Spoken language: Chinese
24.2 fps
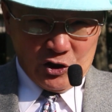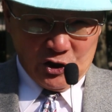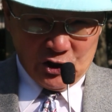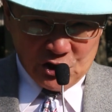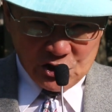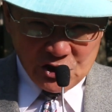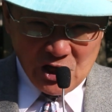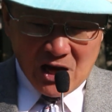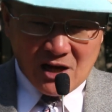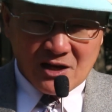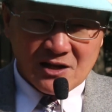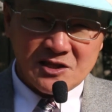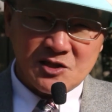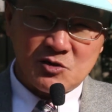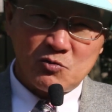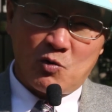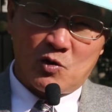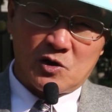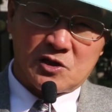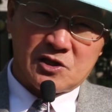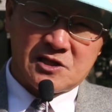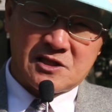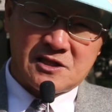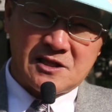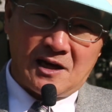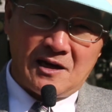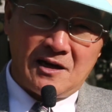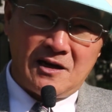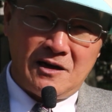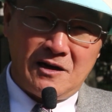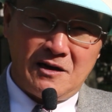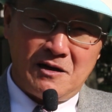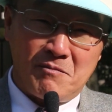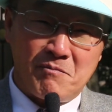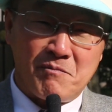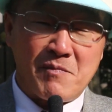以上是我
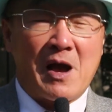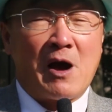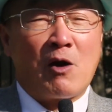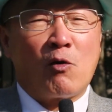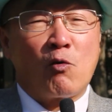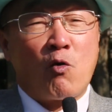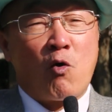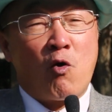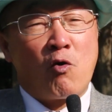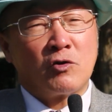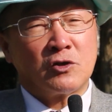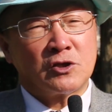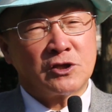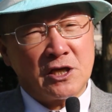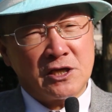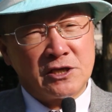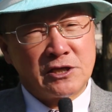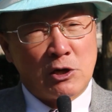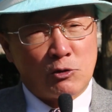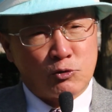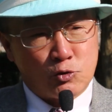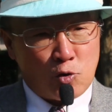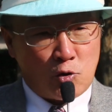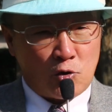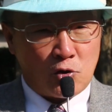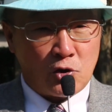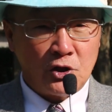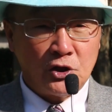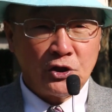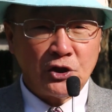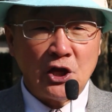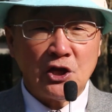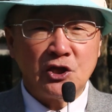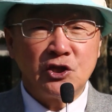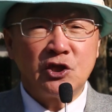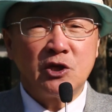曾淼红曾教授
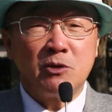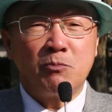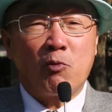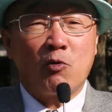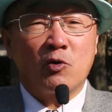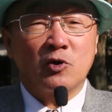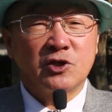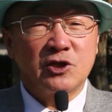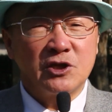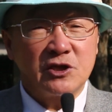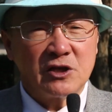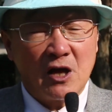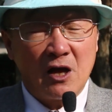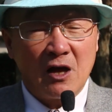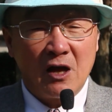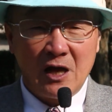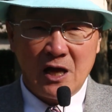电机博士